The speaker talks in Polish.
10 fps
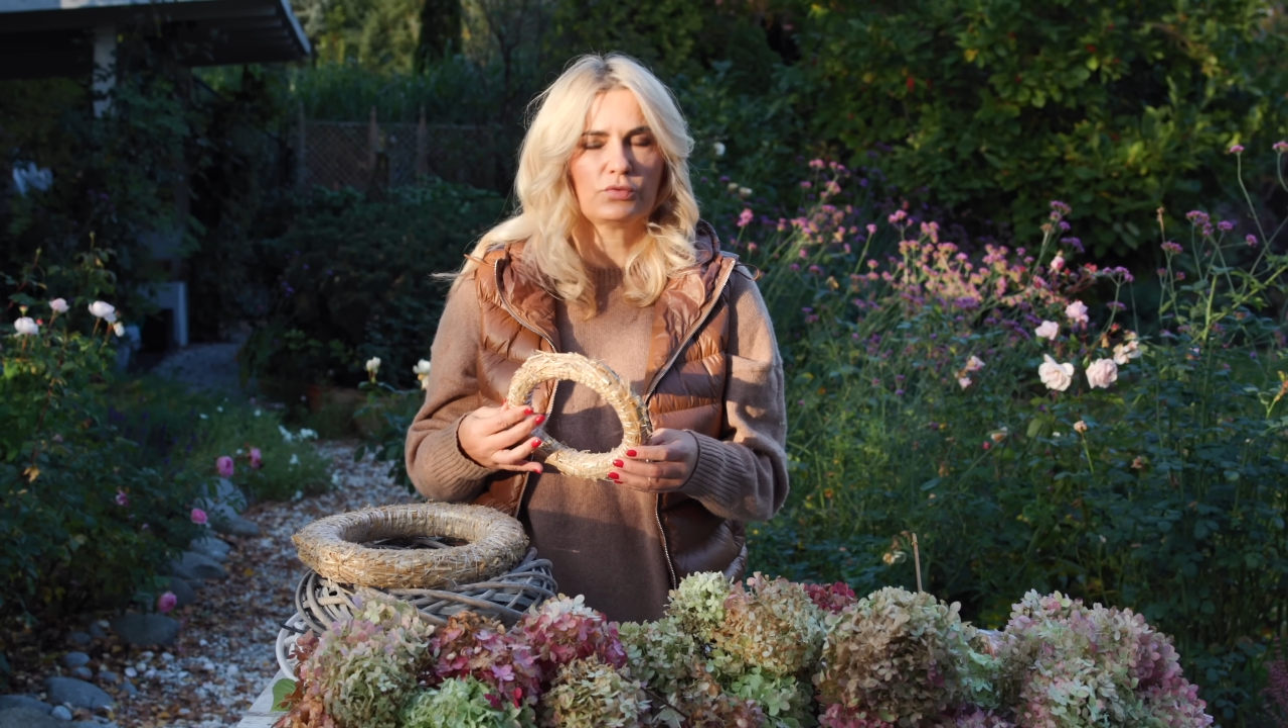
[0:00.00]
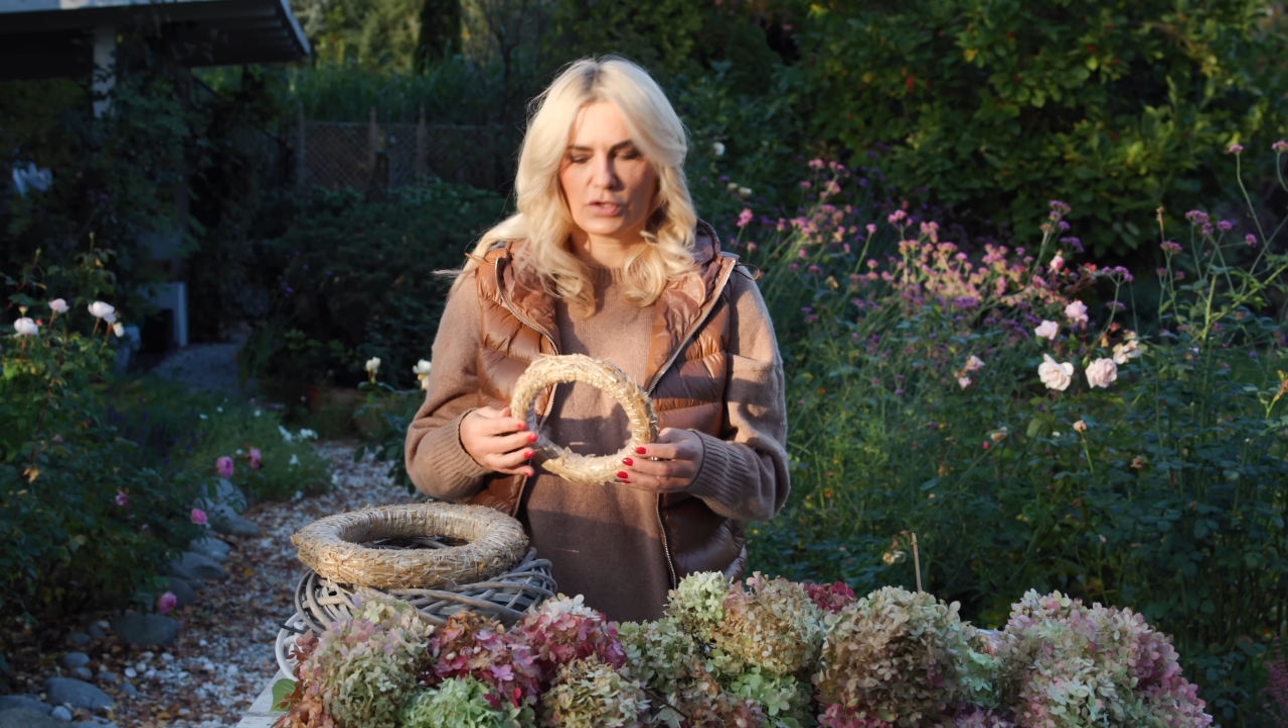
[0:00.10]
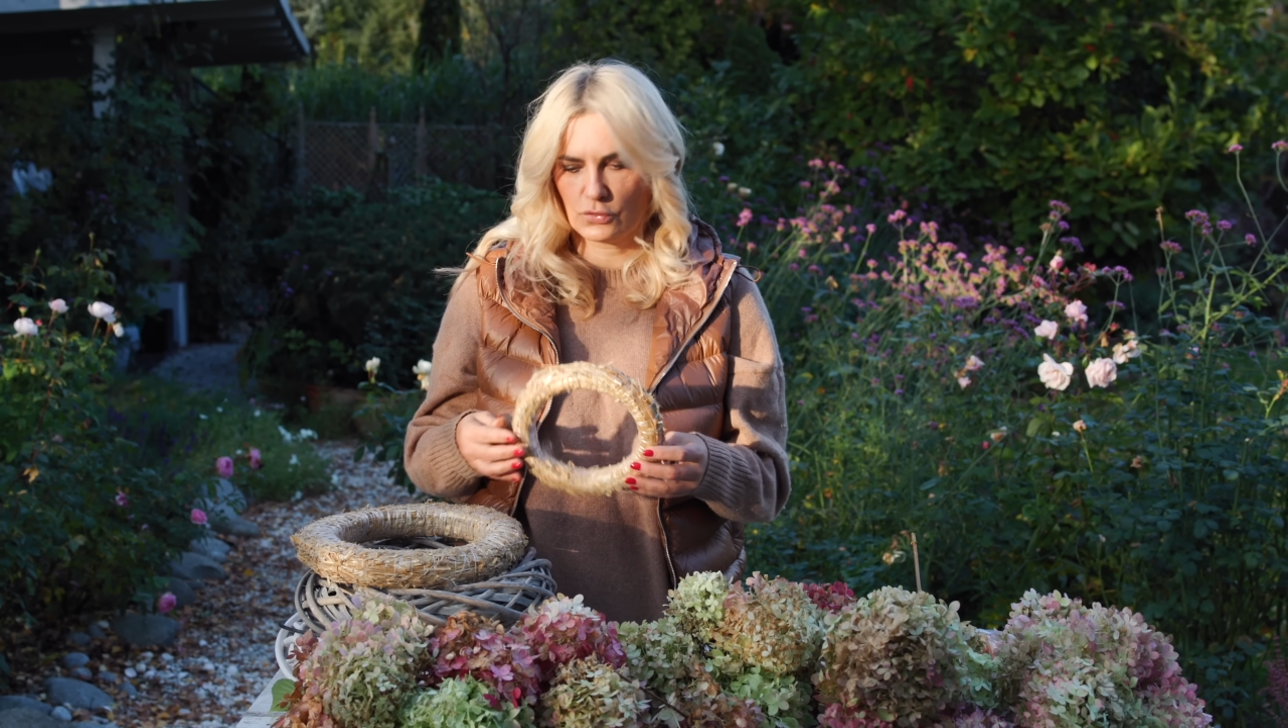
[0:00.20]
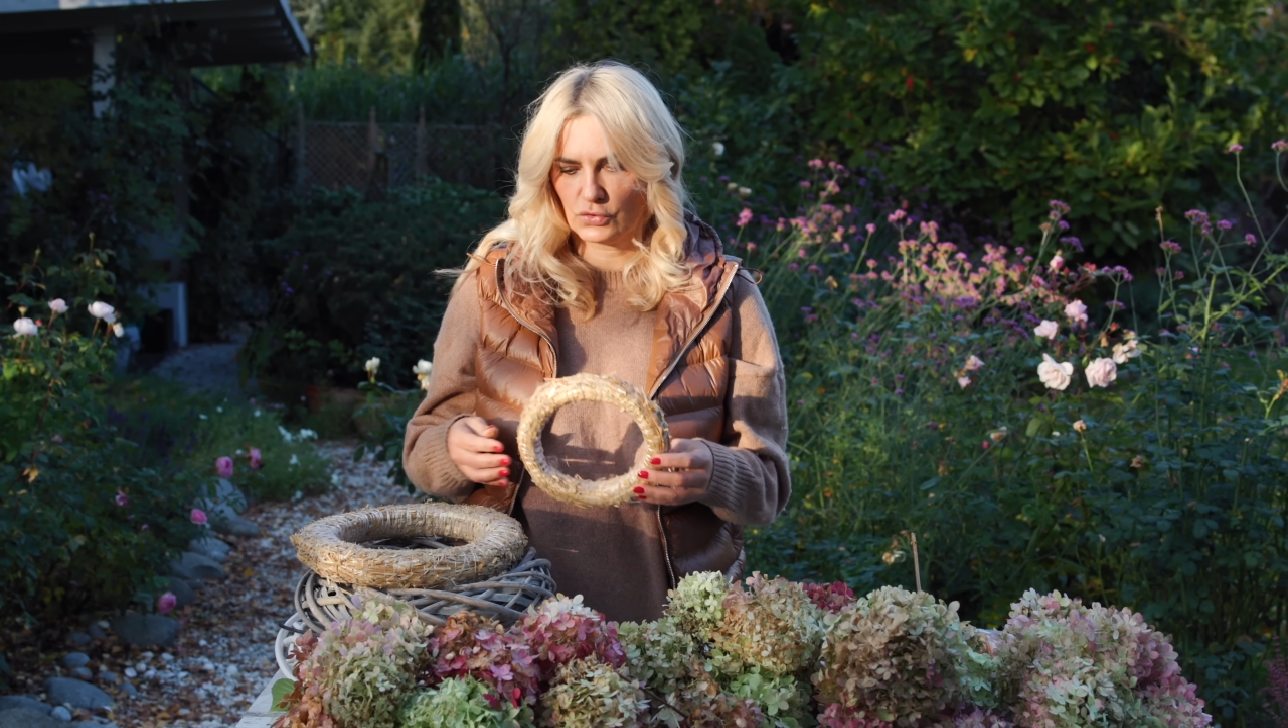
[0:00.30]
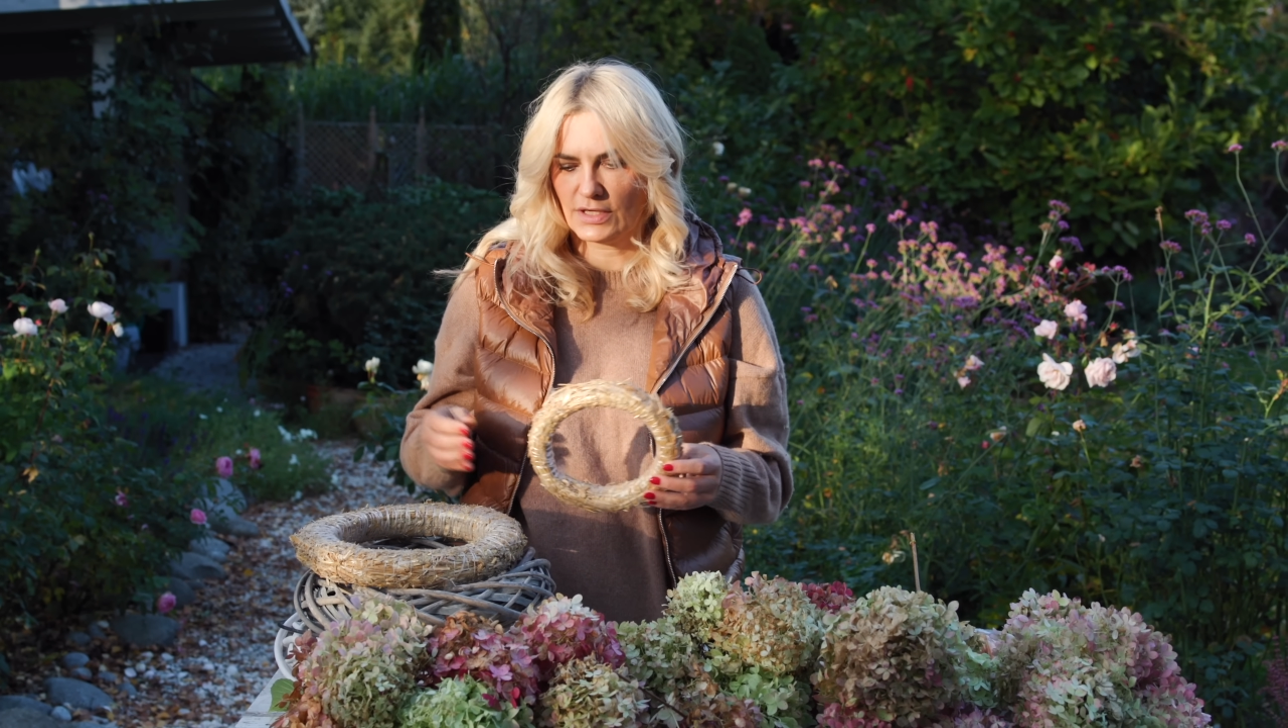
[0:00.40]

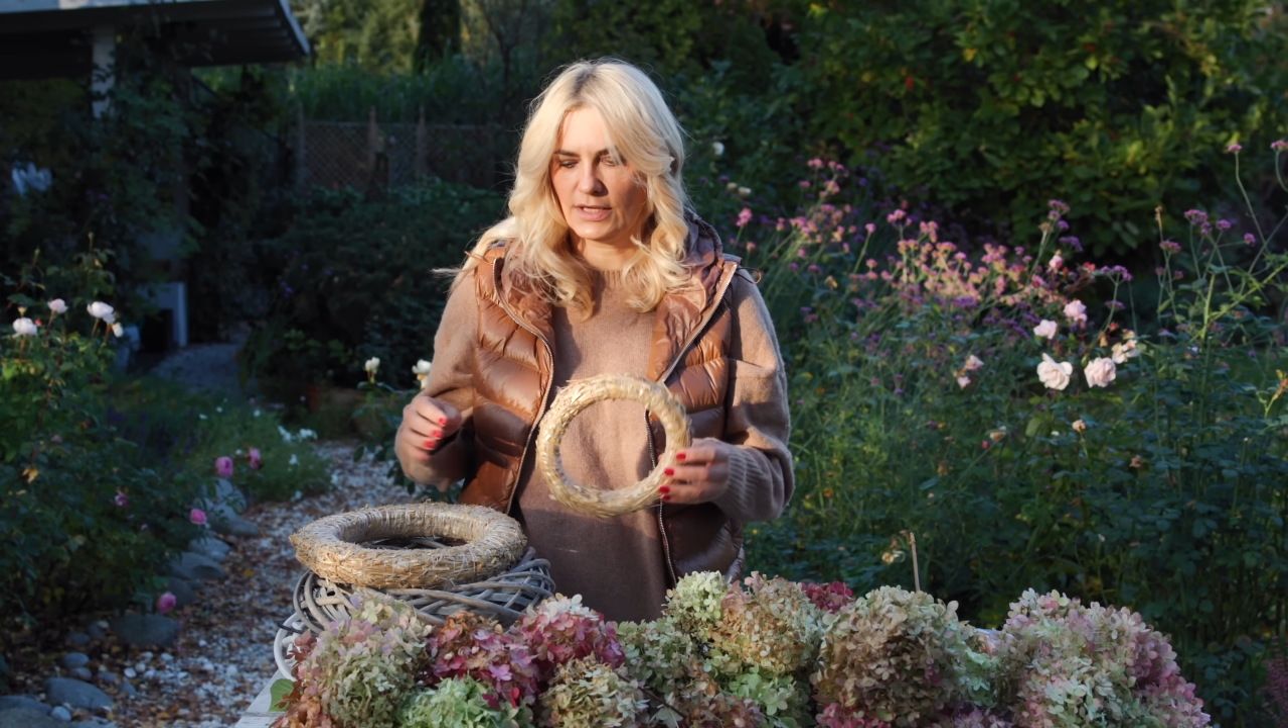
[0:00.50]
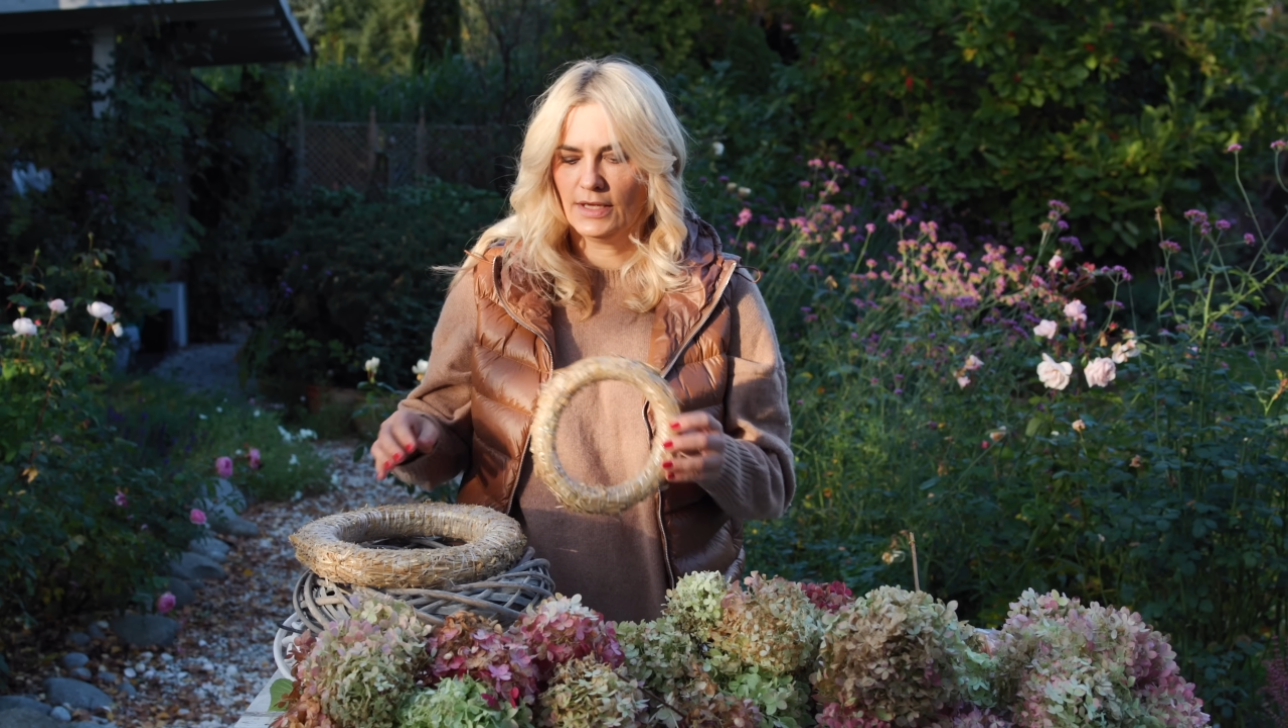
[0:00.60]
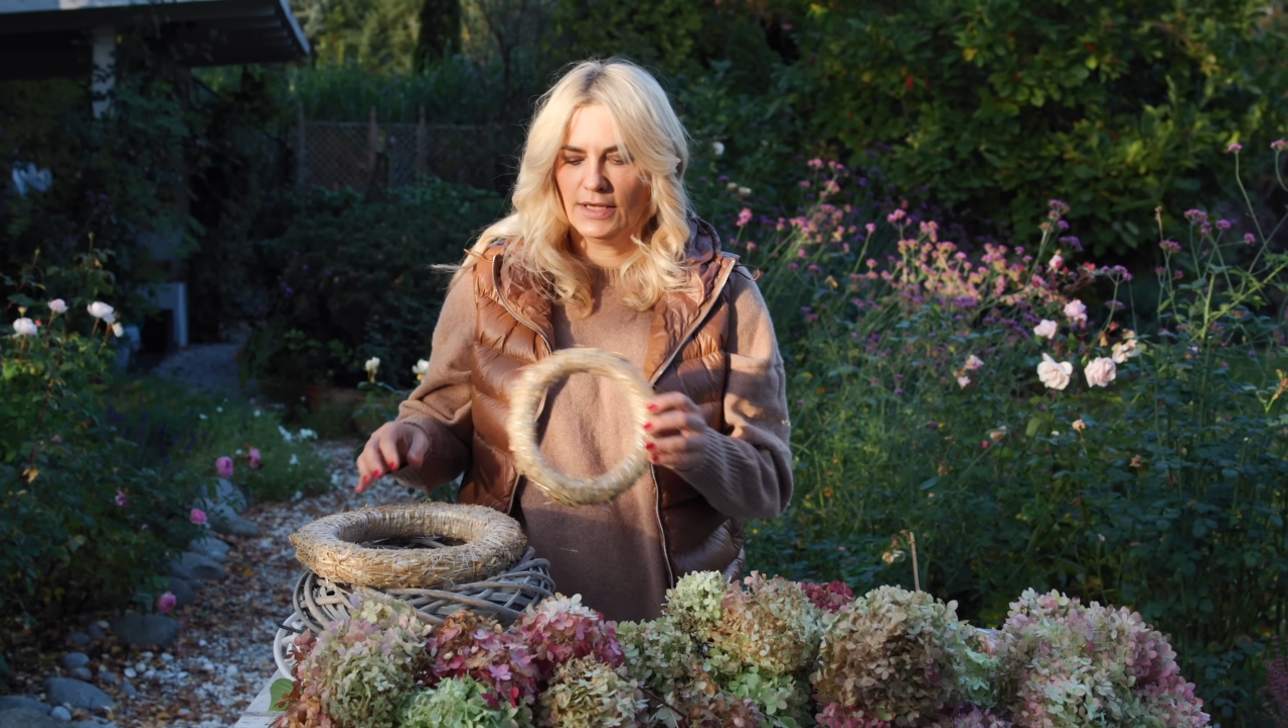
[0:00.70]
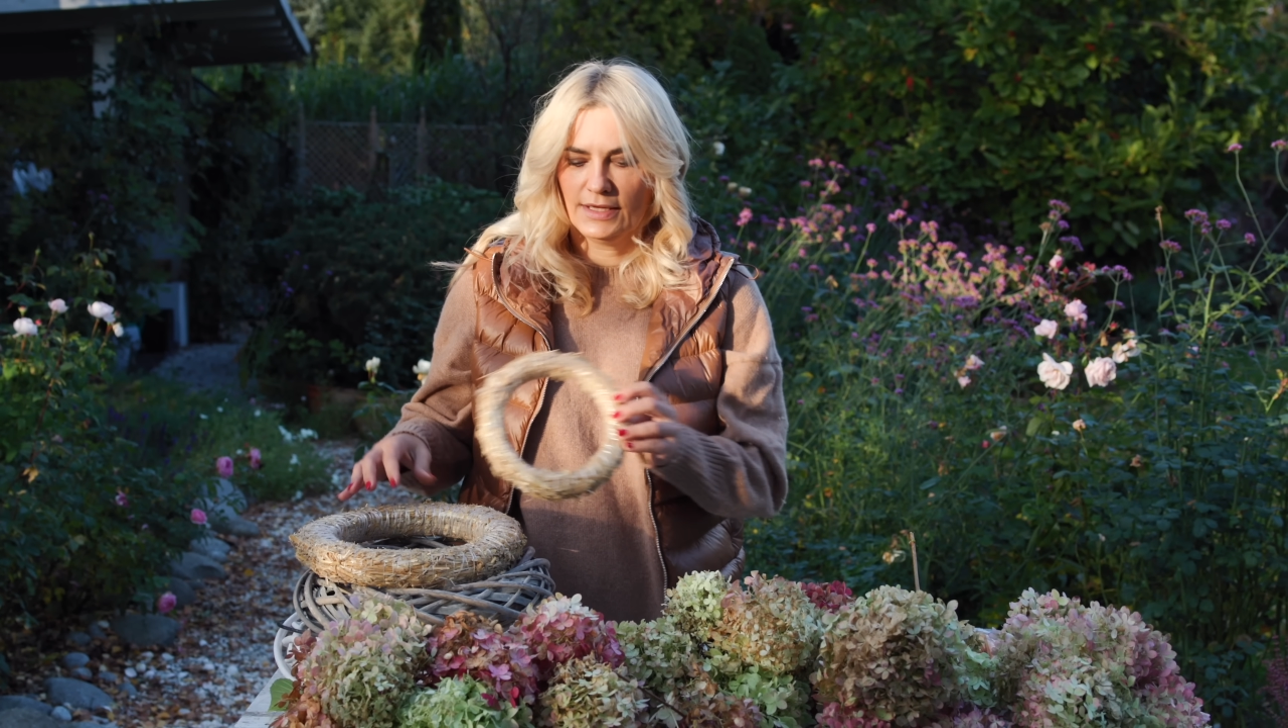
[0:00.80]
przeróżne.